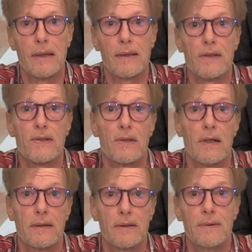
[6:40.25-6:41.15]
Ein Gast
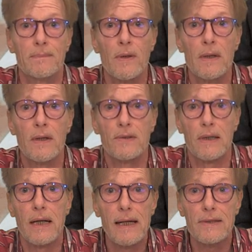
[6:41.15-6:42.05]
sagte,
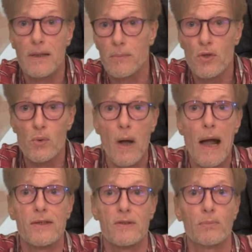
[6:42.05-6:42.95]
sein Herz habe zu
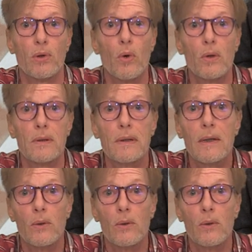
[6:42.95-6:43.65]
rasen begonnen